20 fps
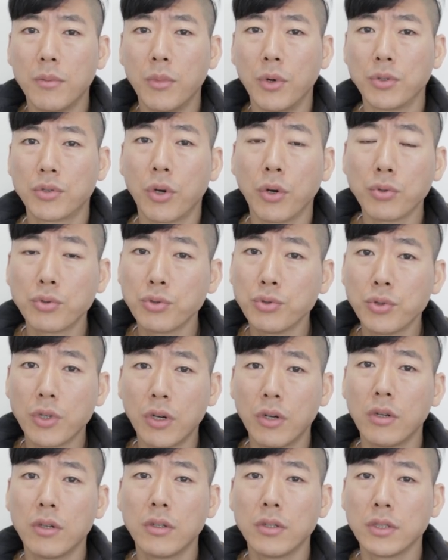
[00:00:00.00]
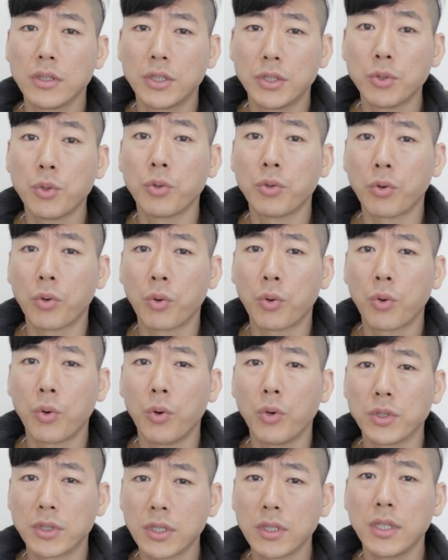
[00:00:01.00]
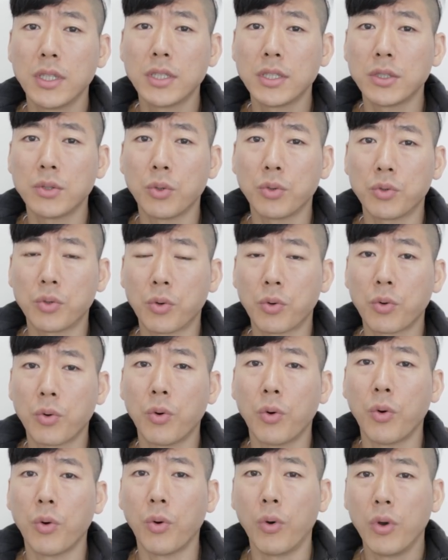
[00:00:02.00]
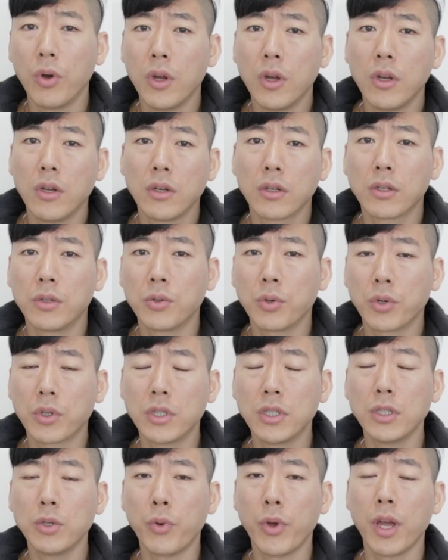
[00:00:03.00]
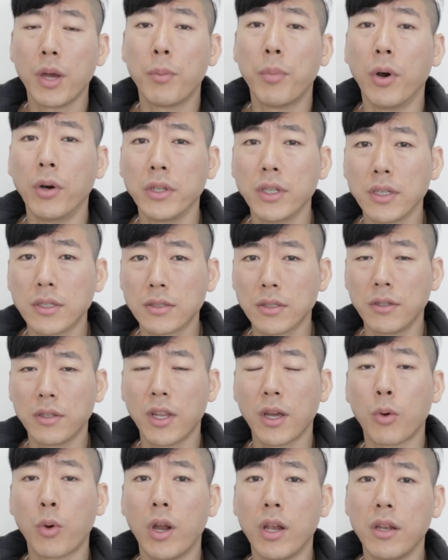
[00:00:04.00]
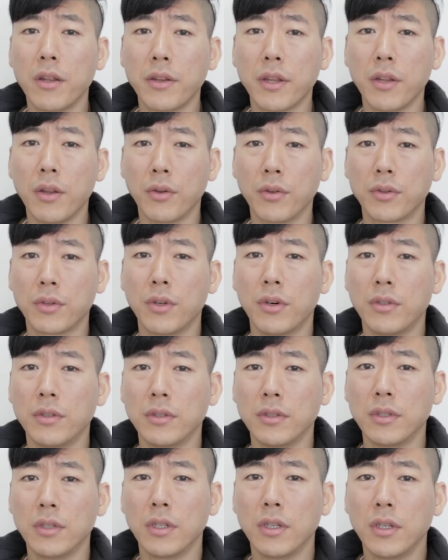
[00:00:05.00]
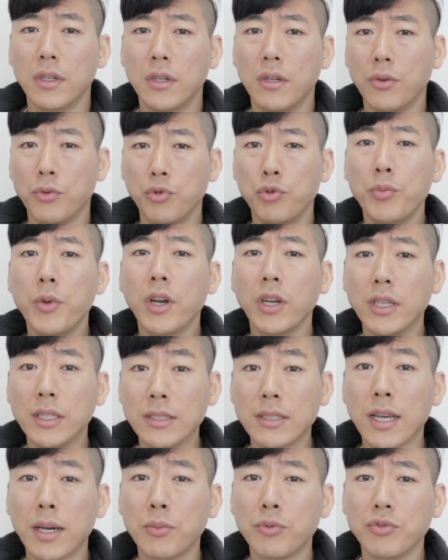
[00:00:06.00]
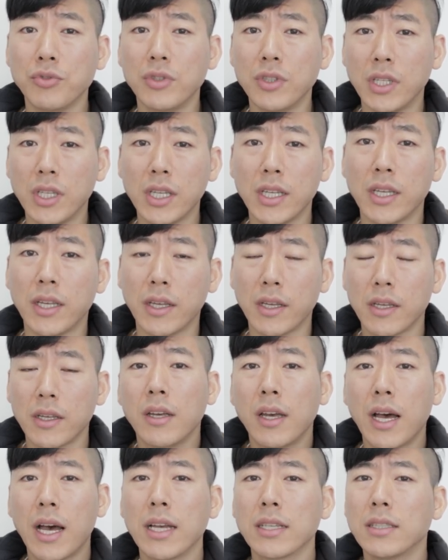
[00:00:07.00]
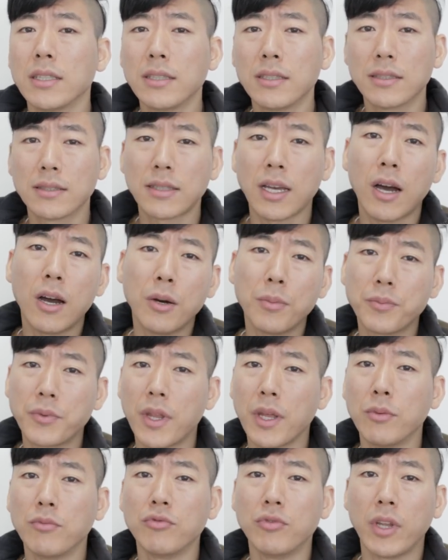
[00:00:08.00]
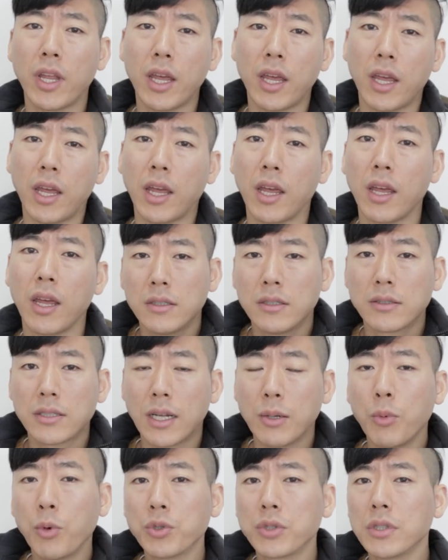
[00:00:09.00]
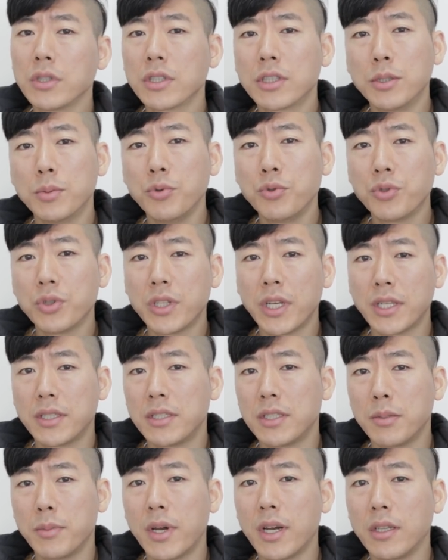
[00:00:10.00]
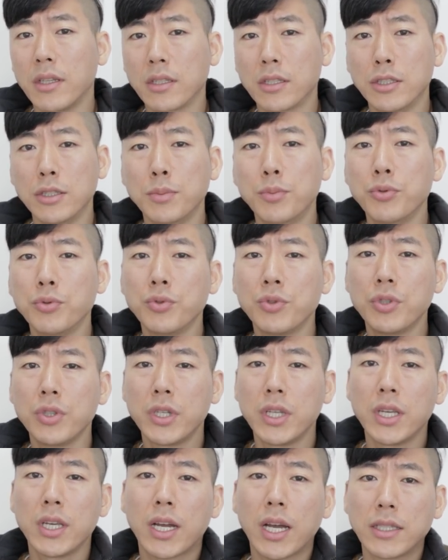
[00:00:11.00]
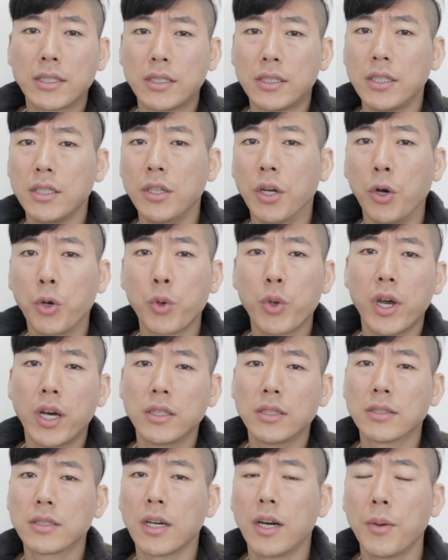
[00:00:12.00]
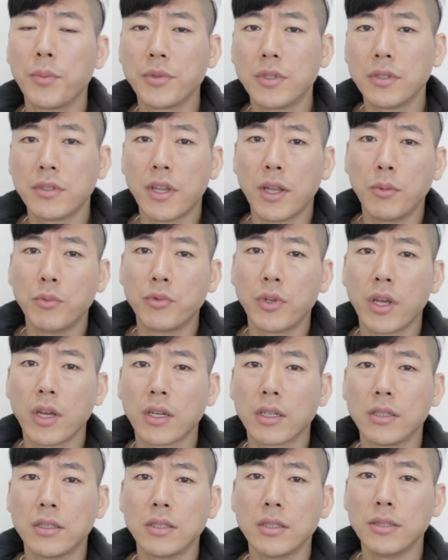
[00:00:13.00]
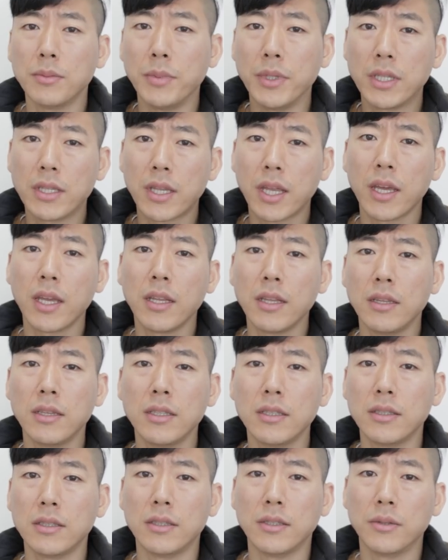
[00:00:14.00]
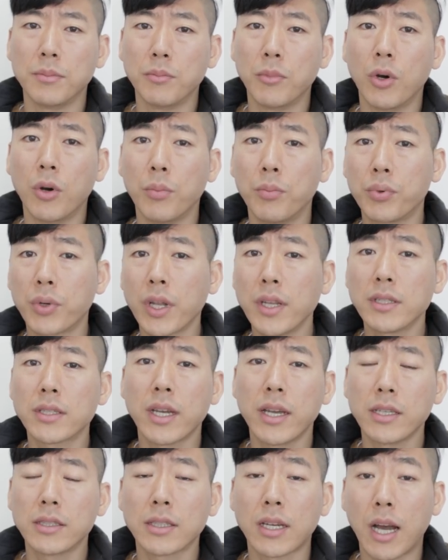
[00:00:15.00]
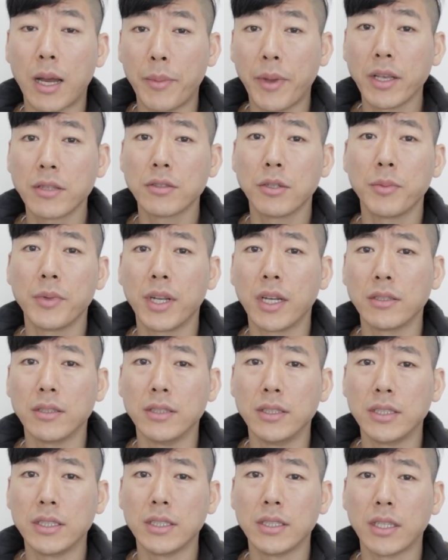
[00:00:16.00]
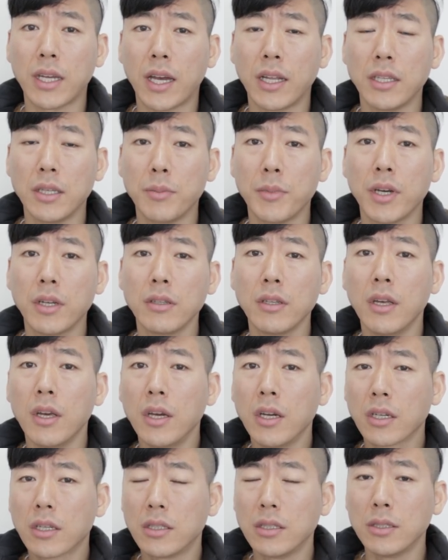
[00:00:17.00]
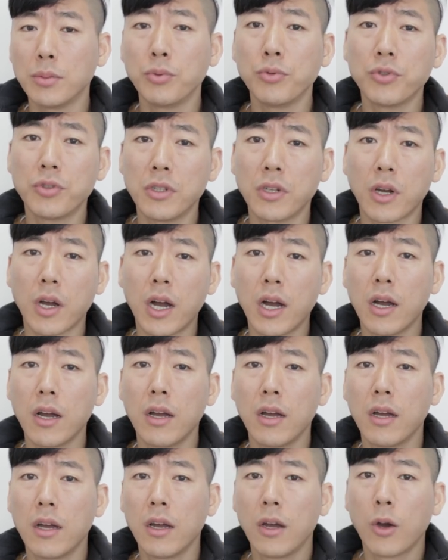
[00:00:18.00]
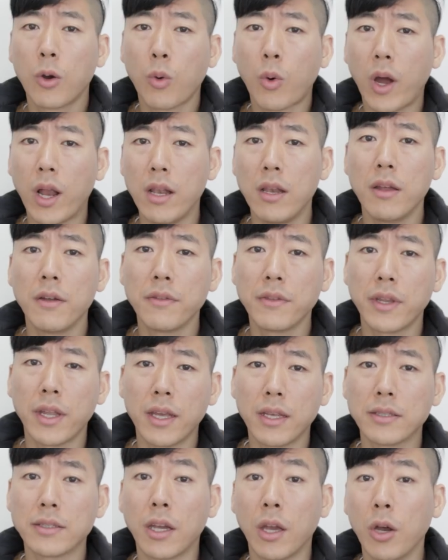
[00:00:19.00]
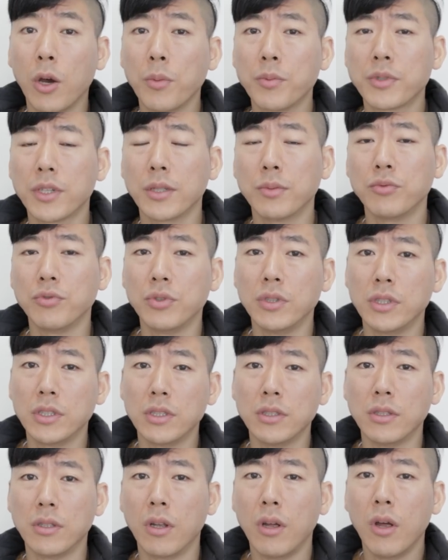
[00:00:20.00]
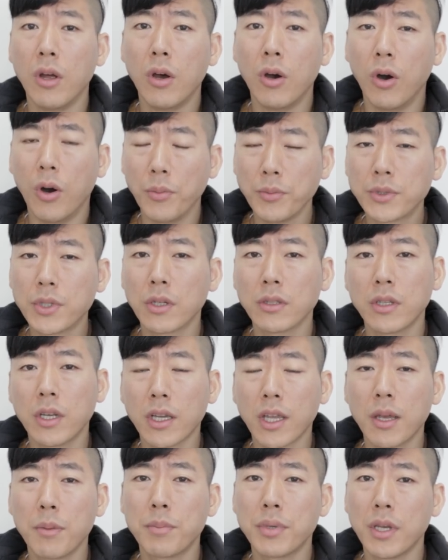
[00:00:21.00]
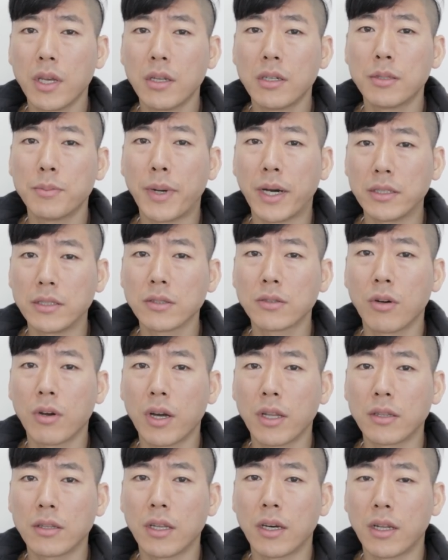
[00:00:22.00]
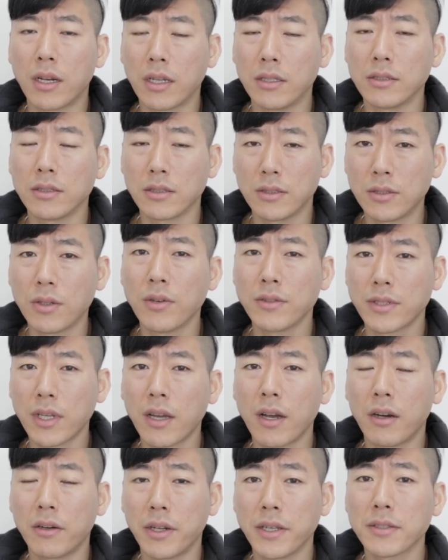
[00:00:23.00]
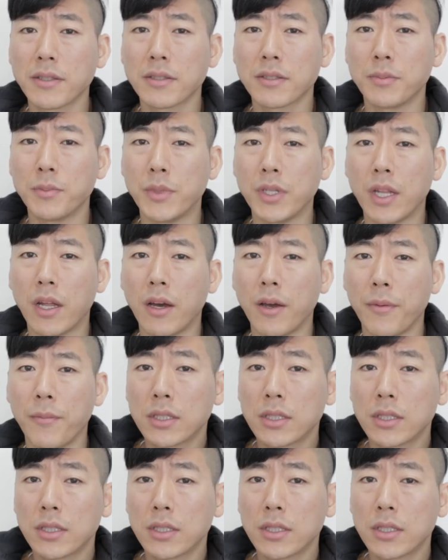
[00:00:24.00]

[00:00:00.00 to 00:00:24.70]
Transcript: 뭐 정준영 씨도 그렇고 승리 씨도 그렇고 그리고 그 외 버닝썬에 관련된 어떤 어, 유명 인사분들이 하시는 사업 때문에 잘못은 그분들이 했지만 그분들이 같이 영위하는 사업들 때문에 그 밑에 있는 뭐 프랜차이즈 가맹점이라든지 아니면 그분들과 관련된 자영업자분들은 엄청나게 피해를 받을 것 같다라는 그런 생각을 했었습니다.